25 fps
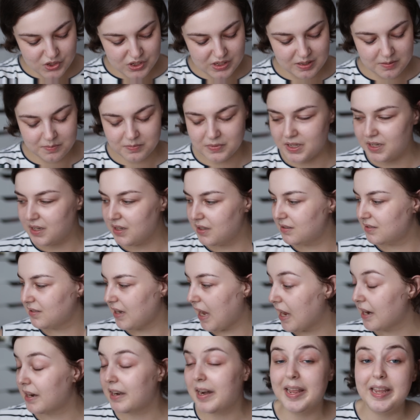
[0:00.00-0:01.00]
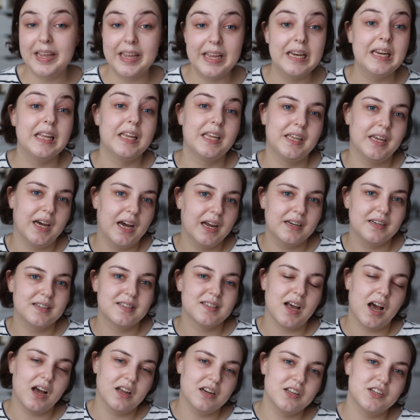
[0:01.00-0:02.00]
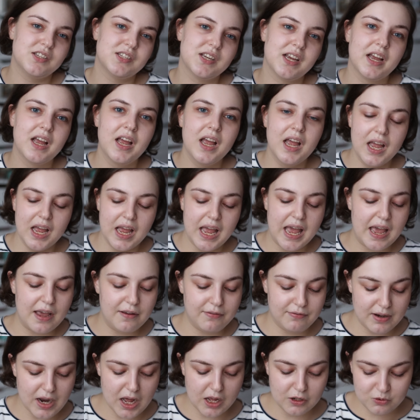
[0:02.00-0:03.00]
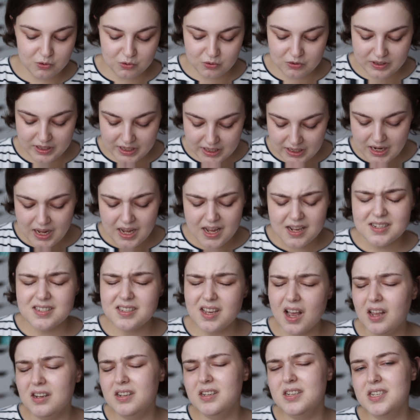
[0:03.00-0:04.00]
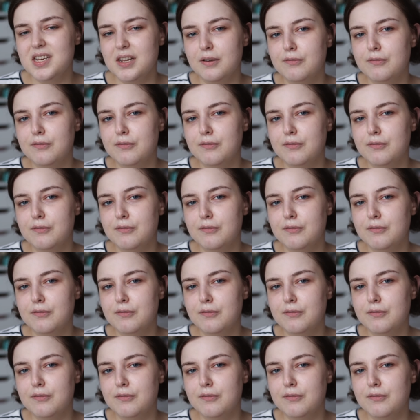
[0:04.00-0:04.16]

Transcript: cildimde ten rengilik yani sadece eflatun değil. Sadece